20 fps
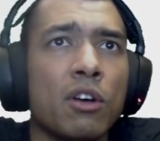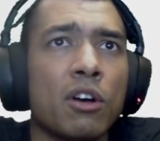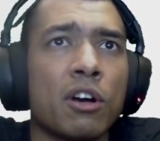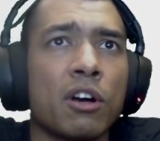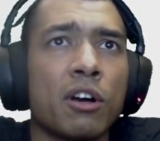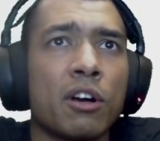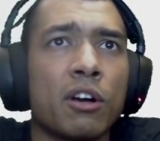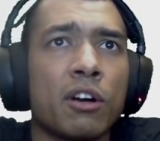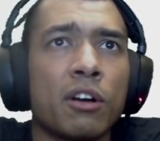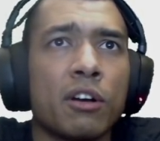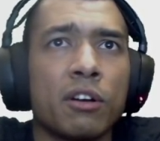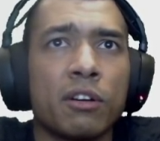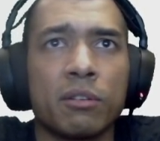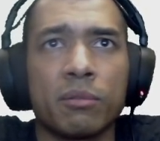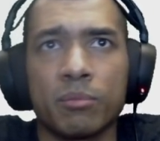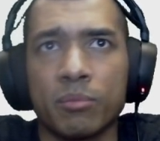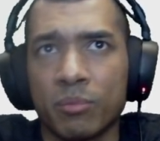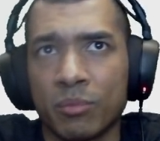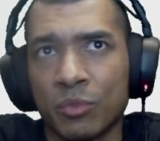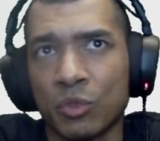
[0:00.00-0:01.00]

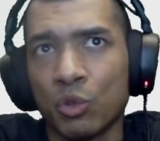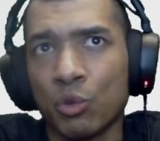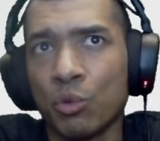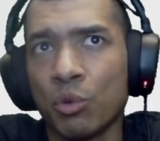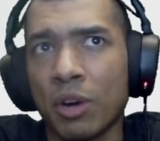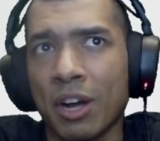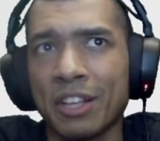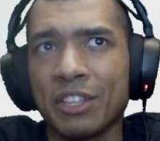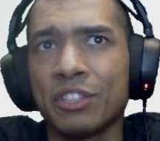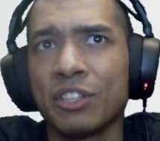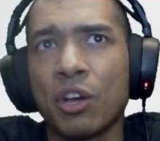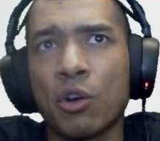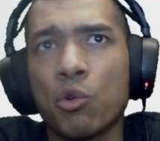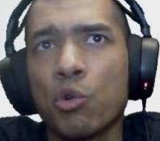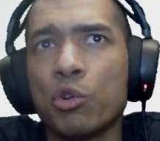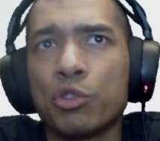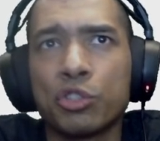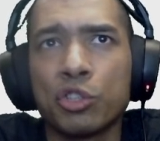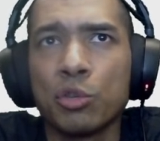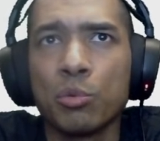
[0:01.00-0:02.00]
А, ну, они
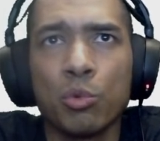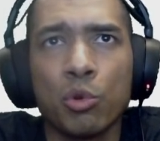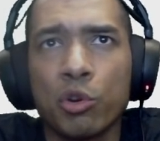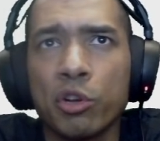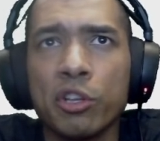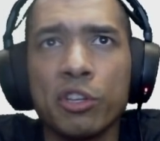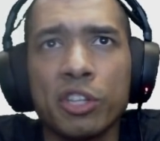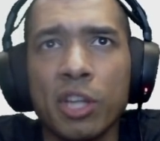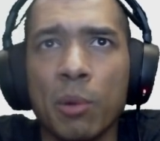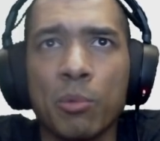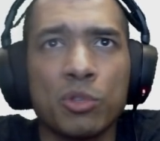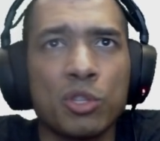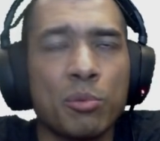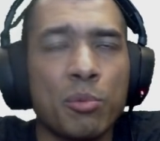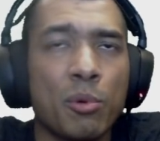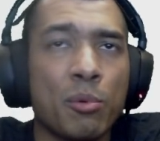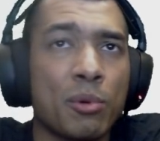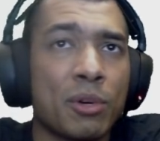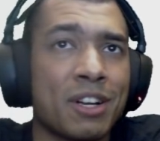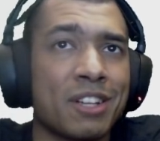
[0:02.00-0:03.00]
находятся немного не там, где
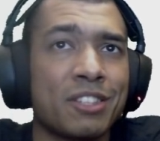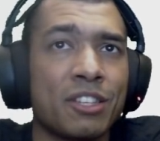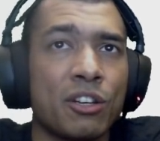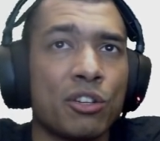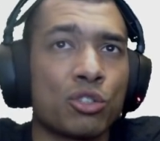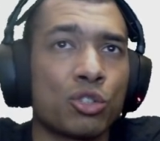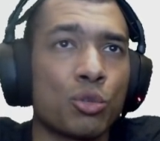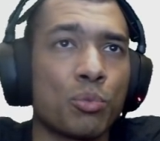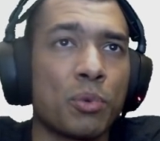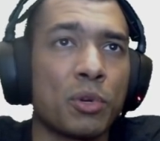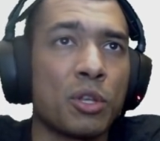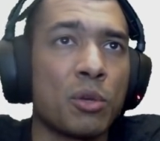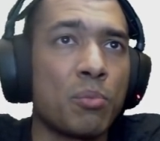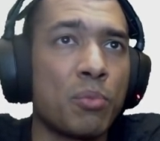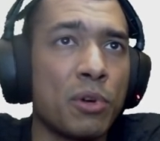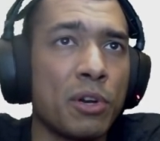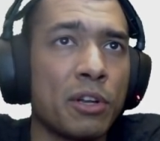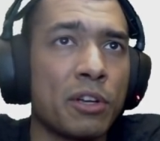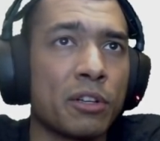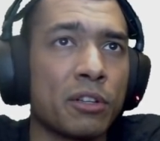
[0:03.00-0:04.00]
бы мы хотели, чтобы они
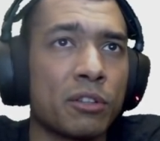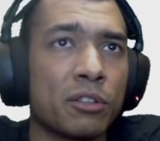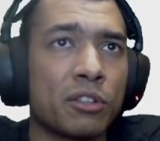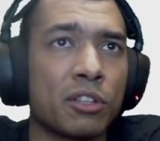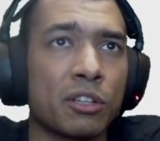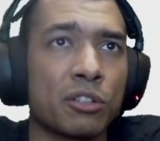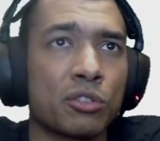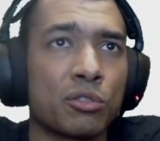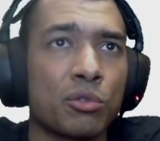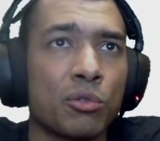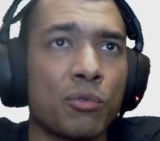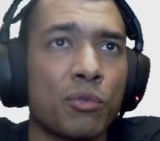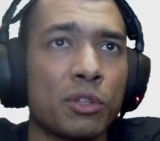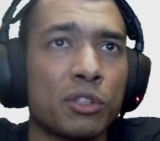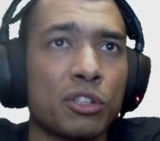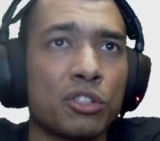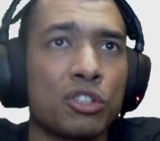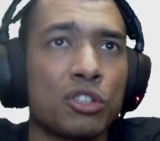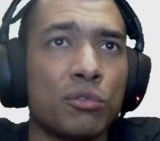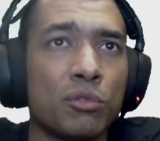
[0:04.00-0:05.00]
были. Так что в
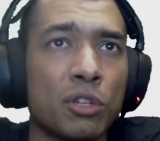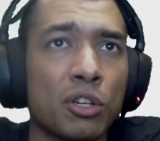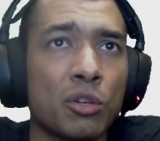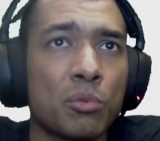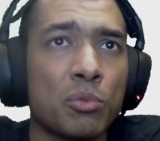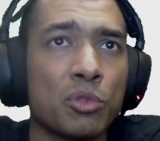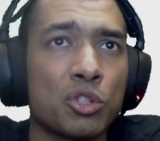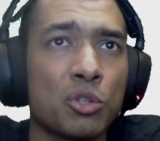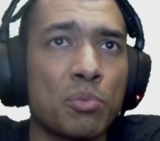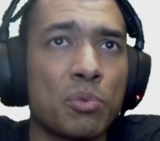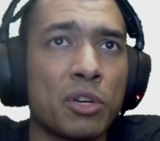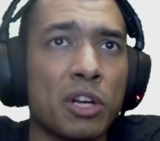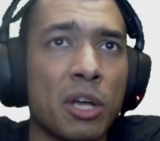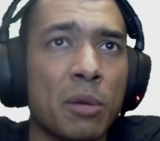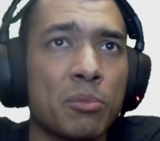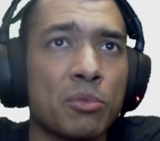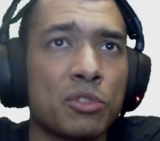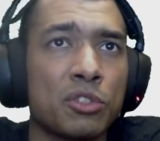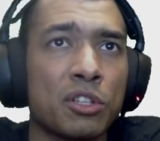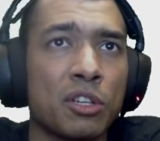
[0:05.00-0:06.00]
этот четверг мы
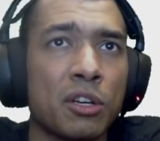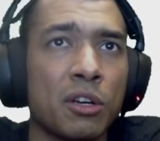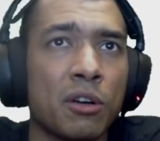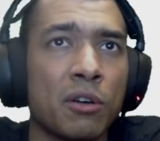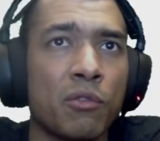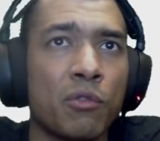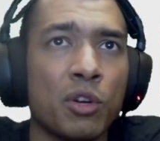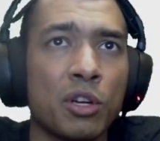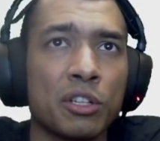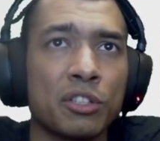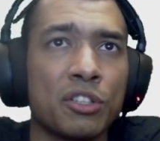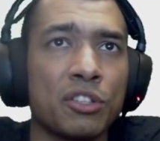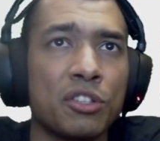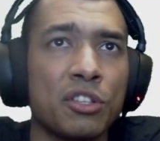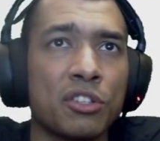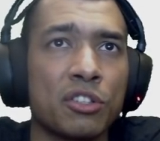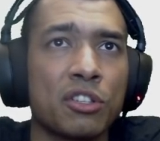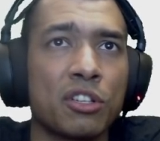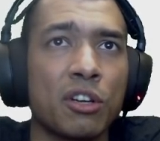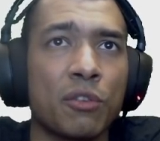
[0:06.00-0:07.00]
собираемся выкатить
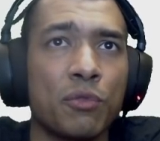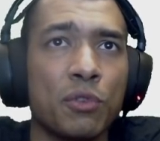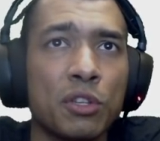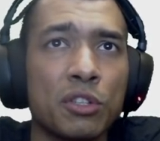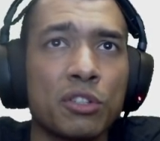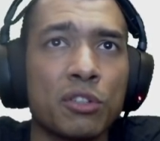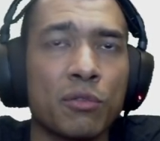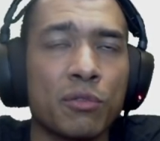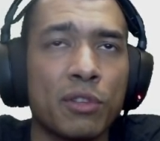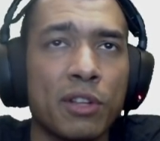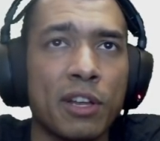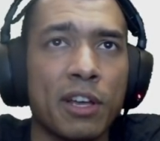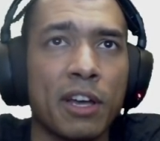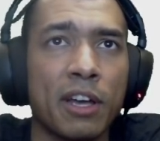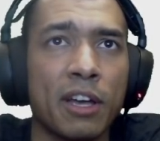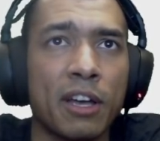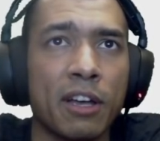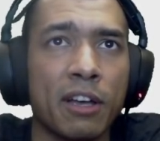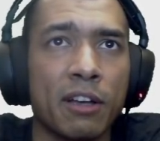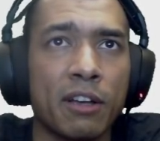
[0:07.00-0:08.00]
несколько фиксов
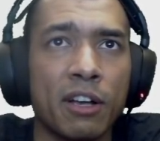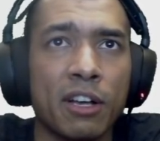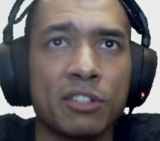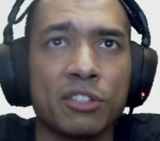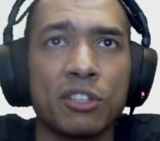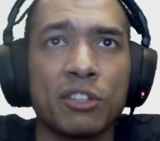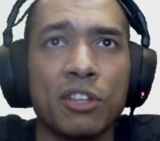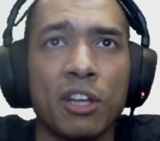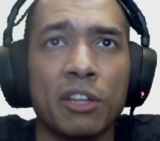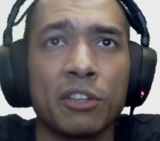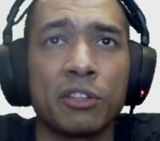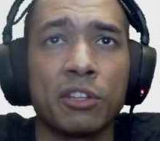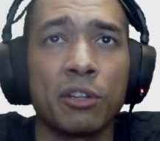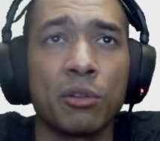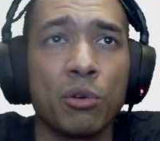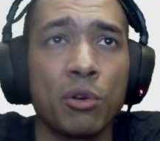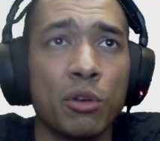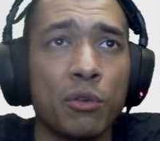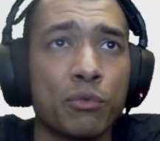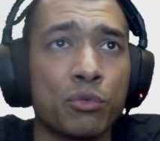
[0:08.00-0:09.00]
для Асценданта
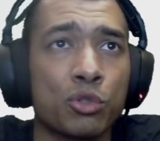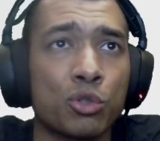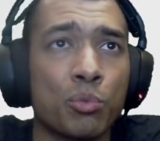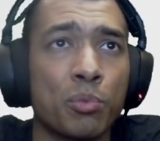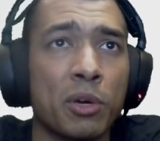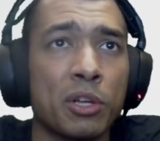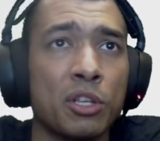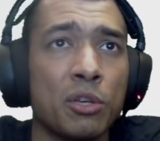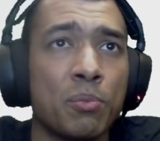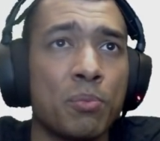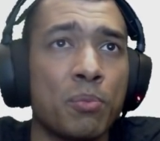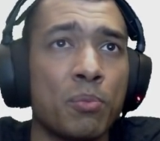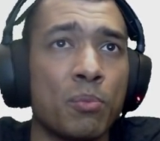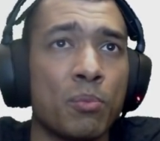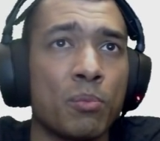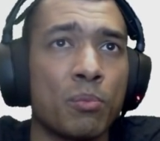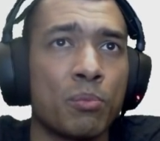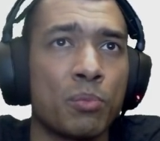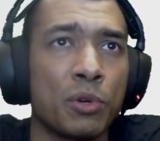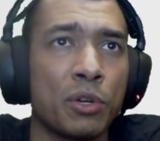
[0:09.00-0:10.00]
Лоев, чтобы они
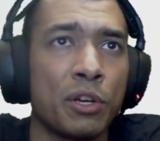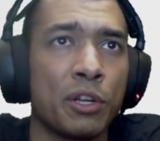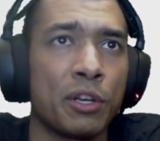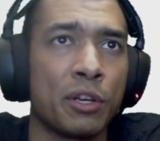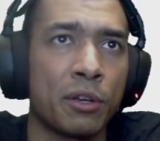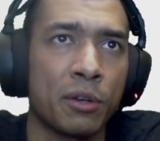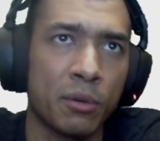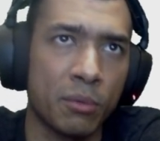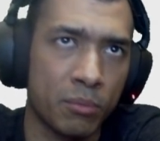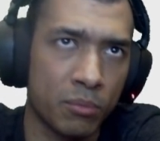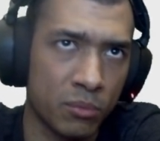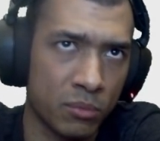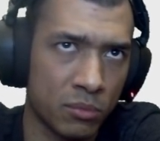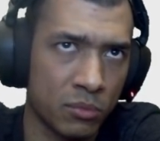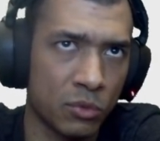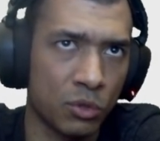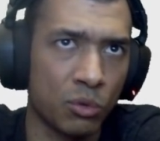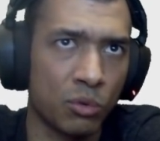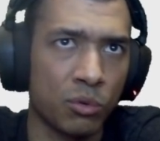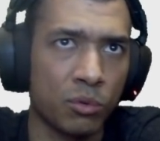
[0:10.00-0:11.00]
были,
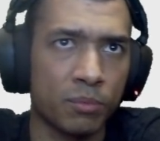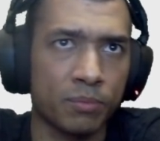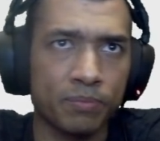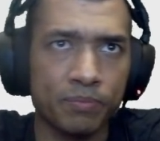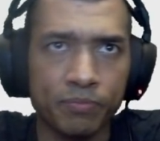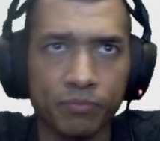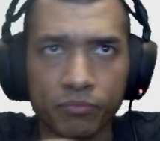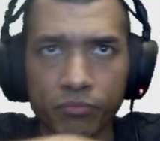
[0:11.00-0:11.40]
ну,